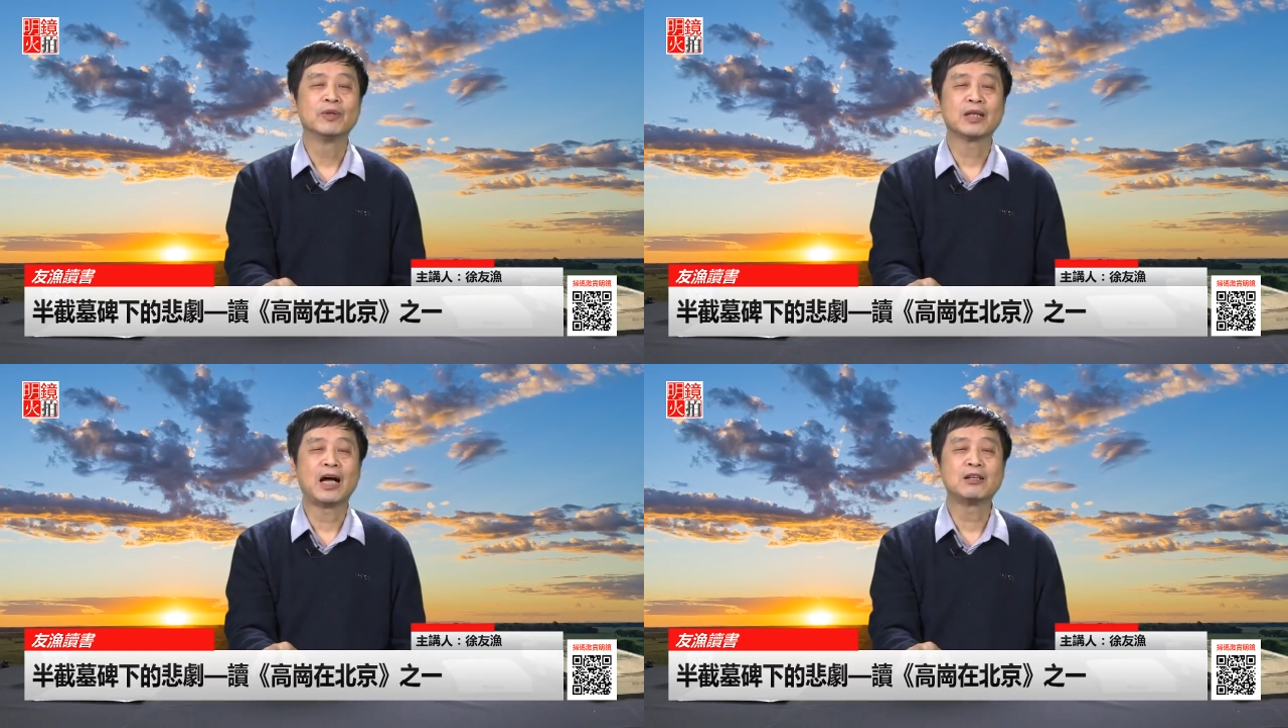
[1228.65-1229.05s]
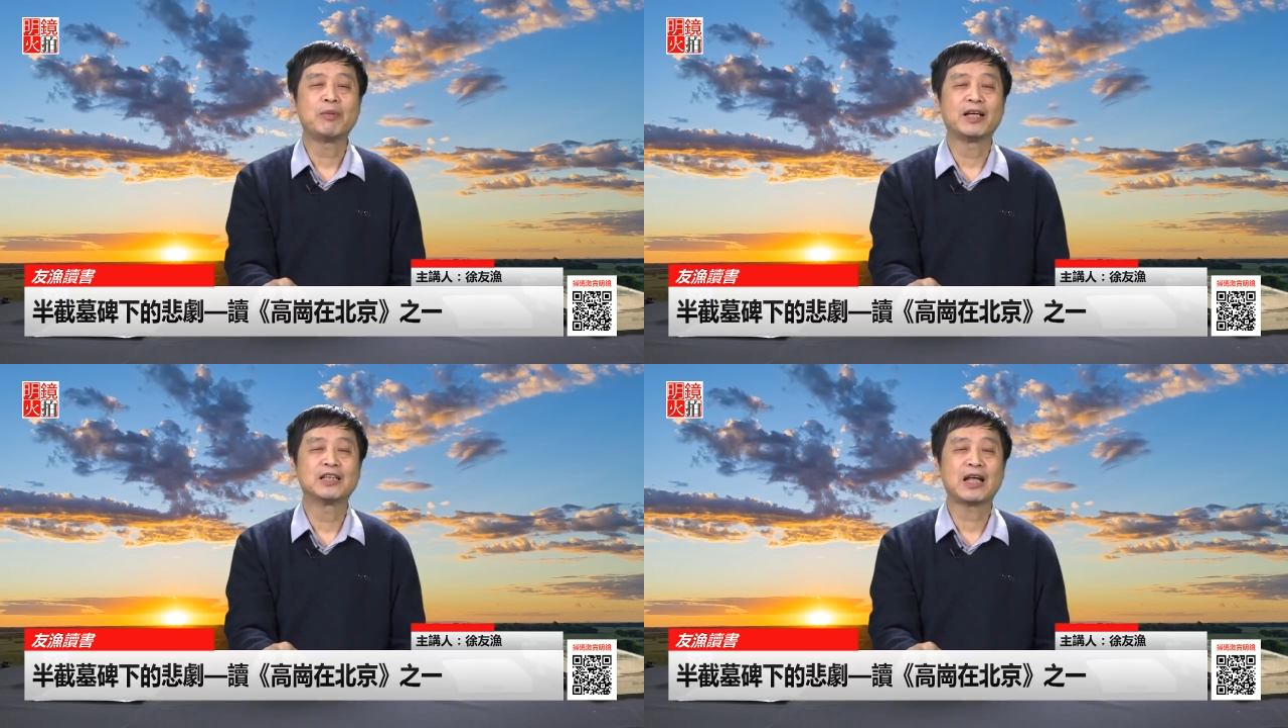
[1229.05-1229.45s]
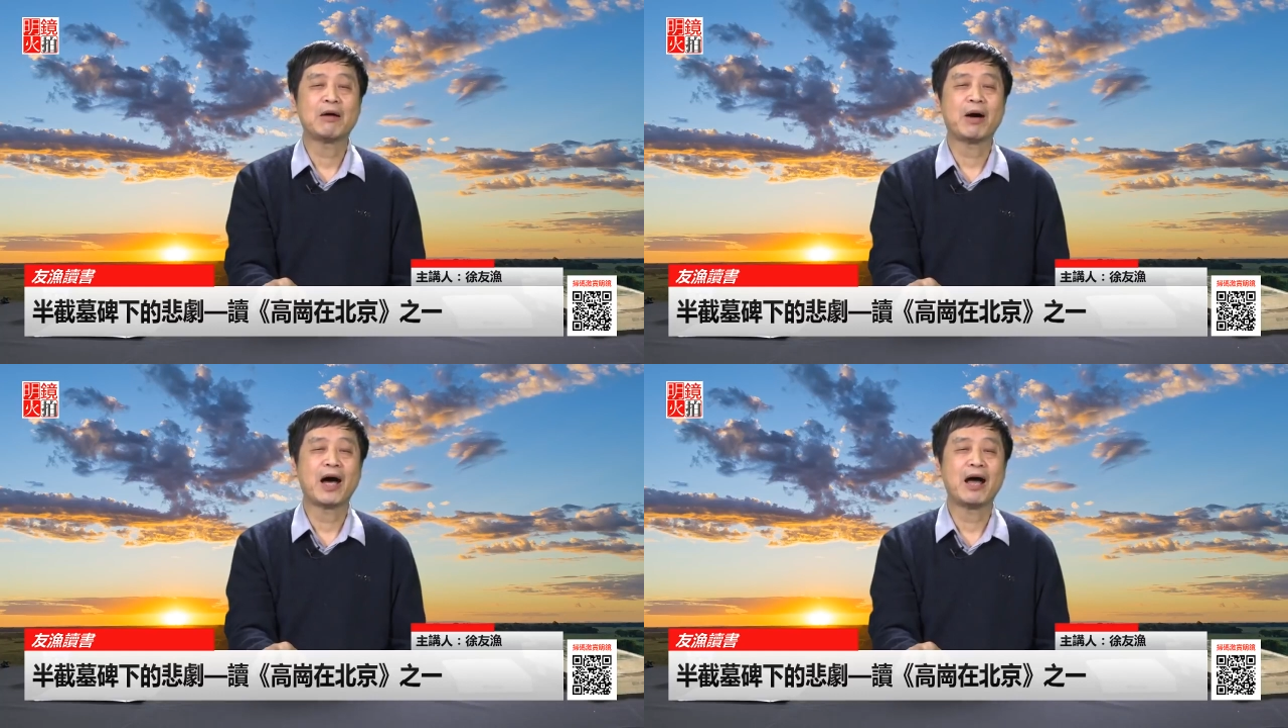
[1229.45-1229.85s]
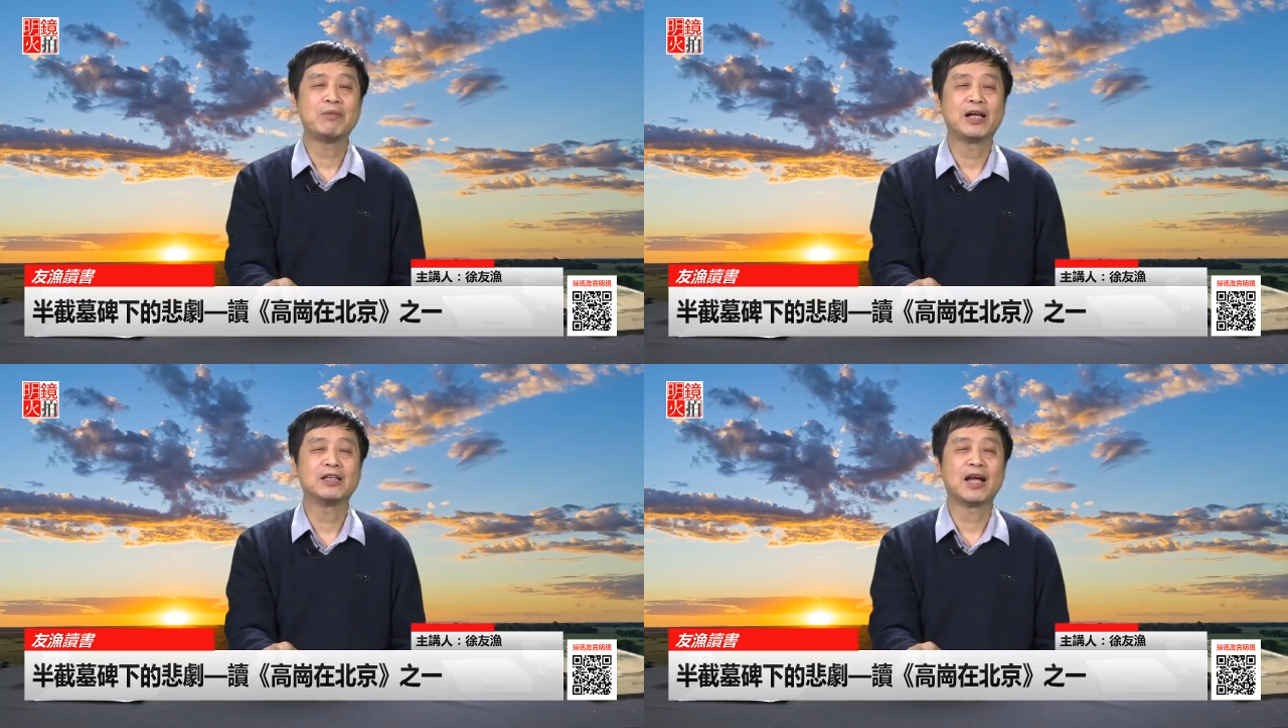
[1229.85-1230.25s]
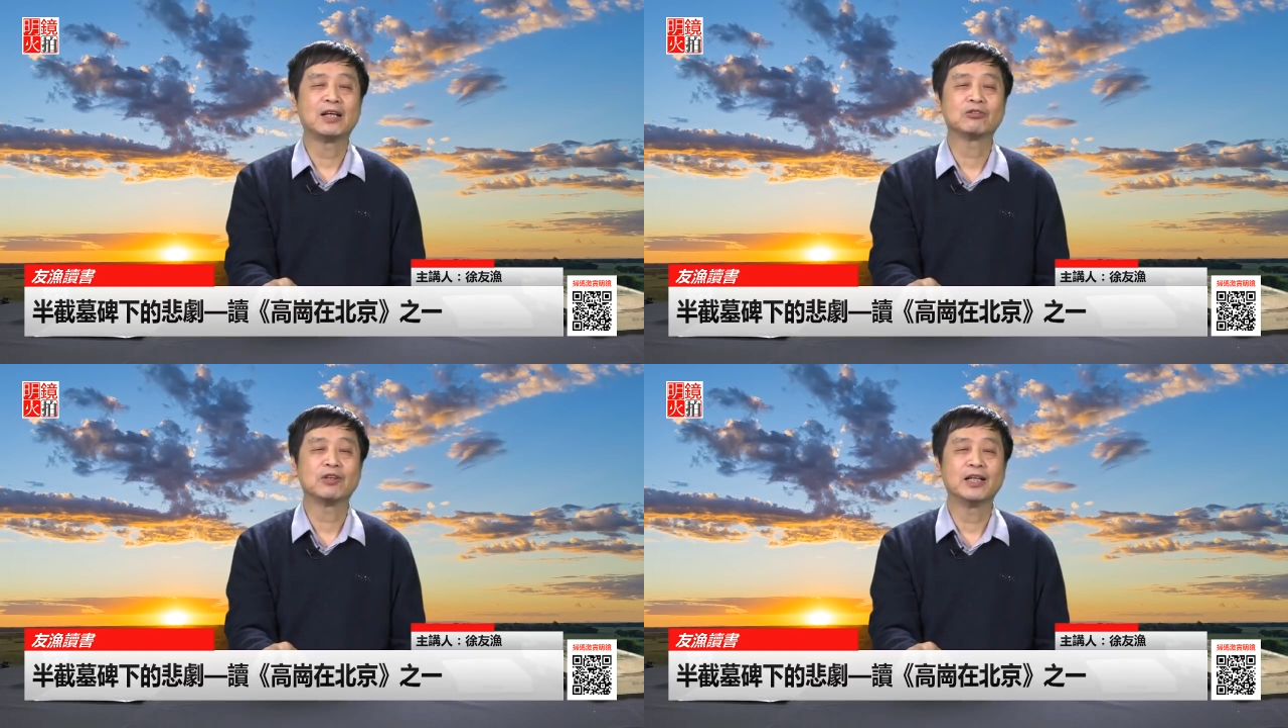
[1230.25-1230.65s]
他就把一大把安眠药
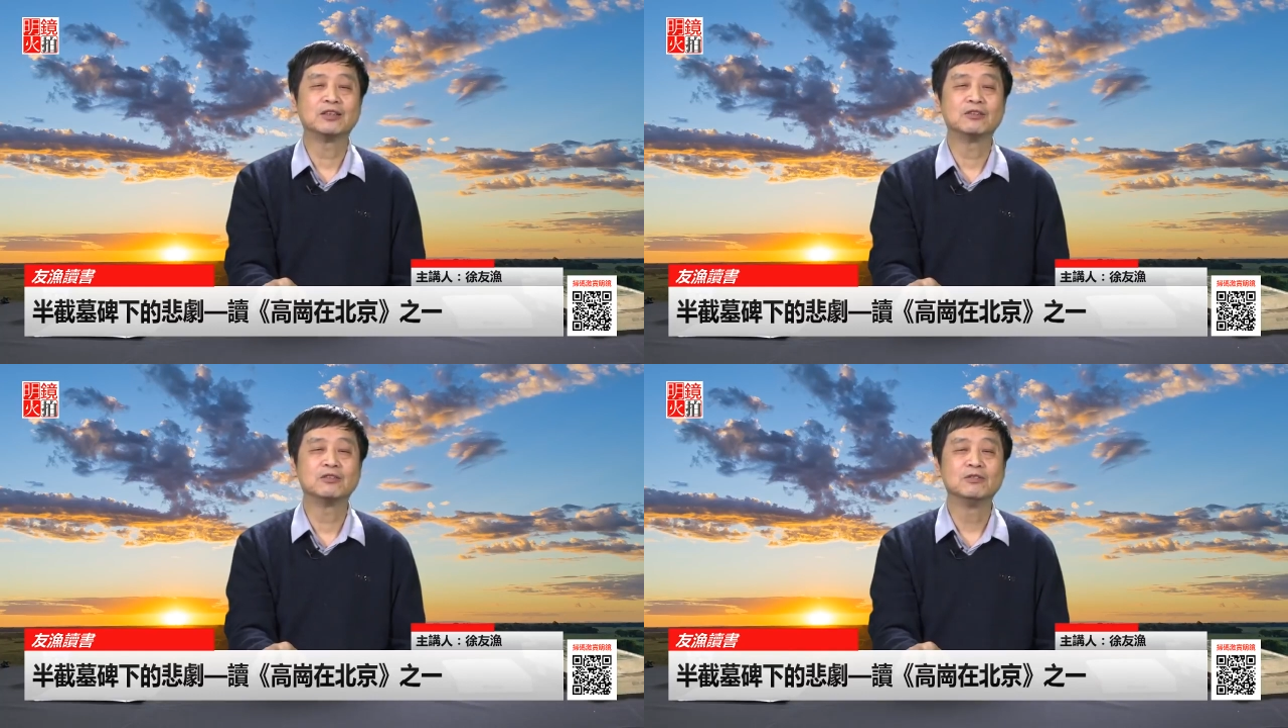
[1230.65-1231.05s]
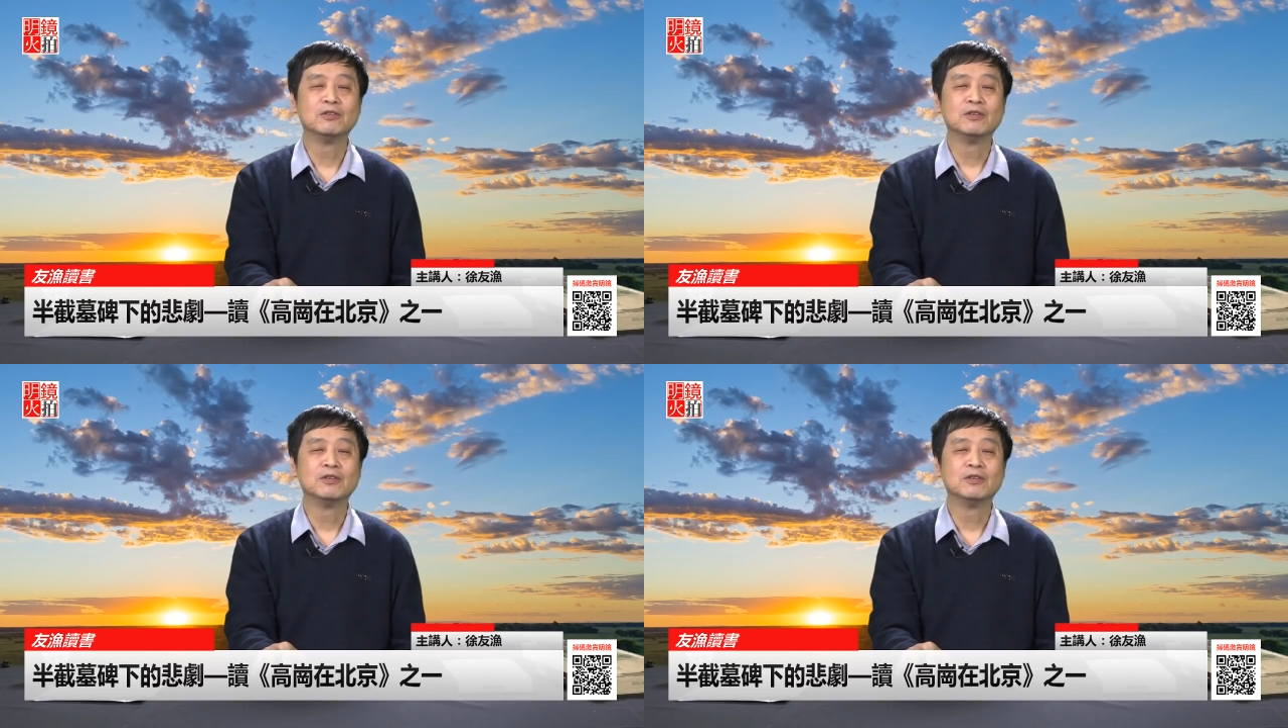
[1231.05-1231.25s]
拿出来，就